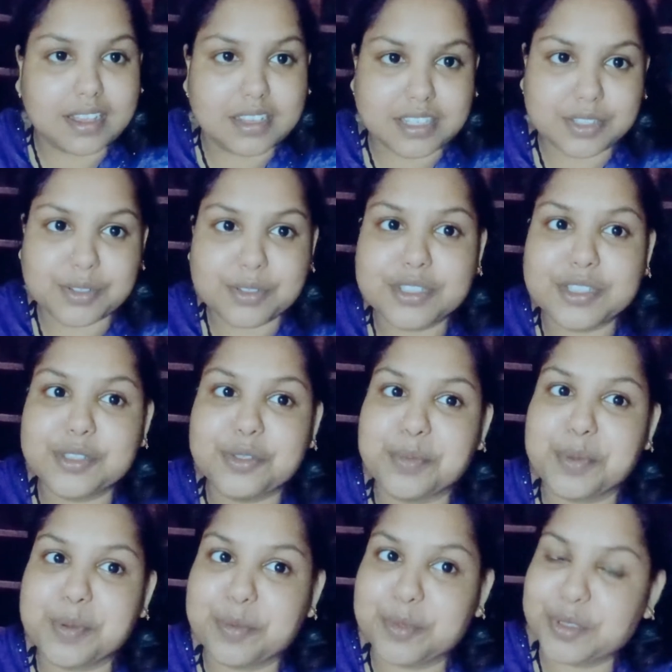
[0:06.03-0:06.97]
আশা করছি
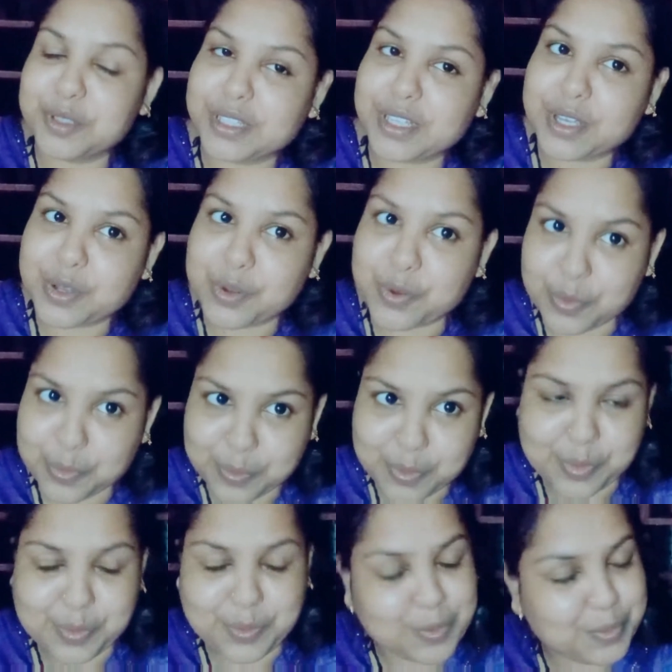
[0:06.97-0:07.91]
তোমরা প্রত্যেকে খুব
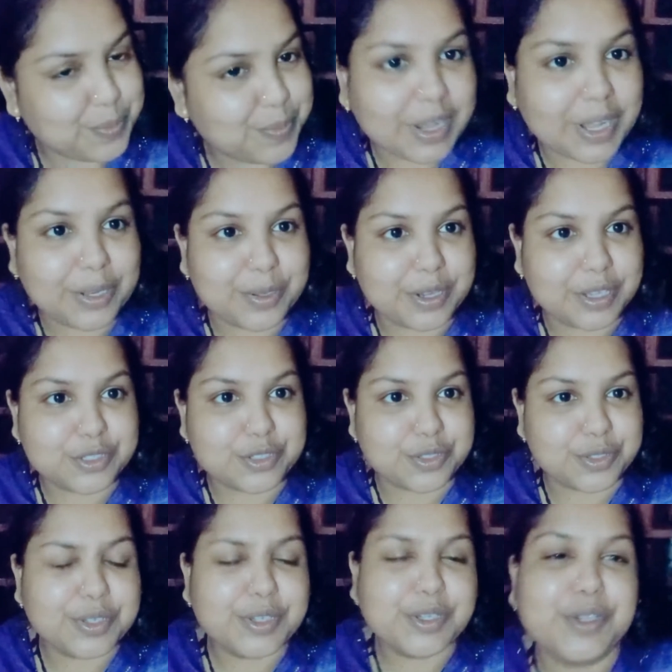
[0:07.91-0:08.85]
খুব খুব ভালো
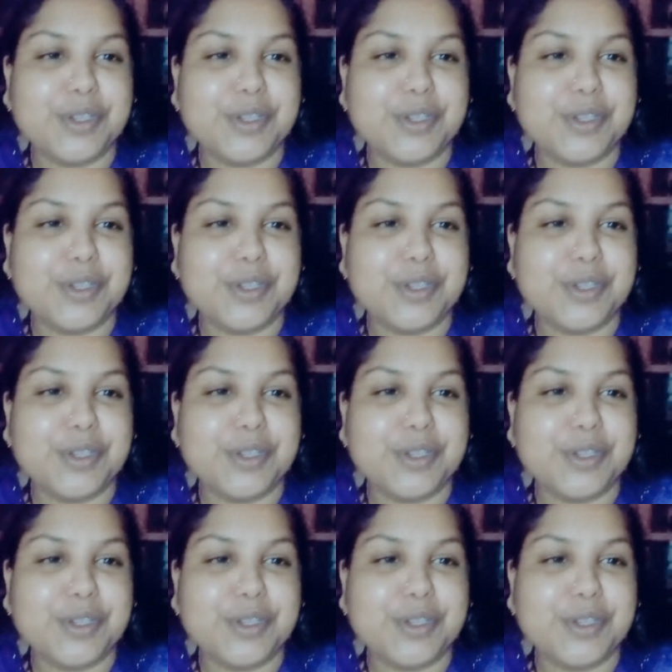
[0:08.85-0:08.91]
আছো